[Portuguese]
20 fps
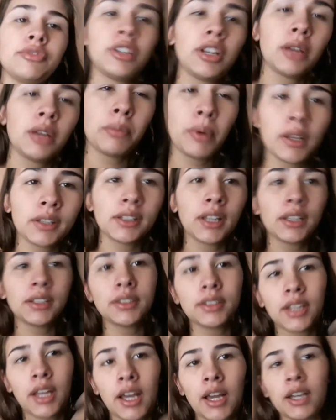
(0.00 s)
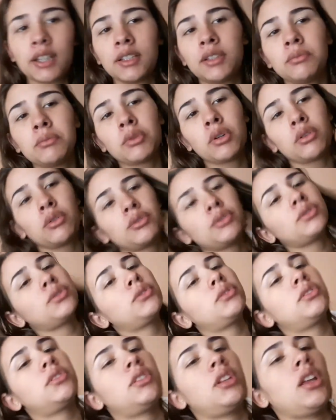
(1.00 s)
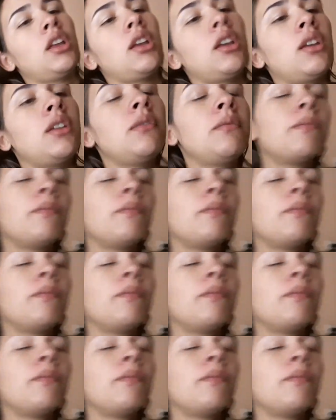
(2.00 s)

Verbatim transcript: foi na parte da tarde, eu me consultei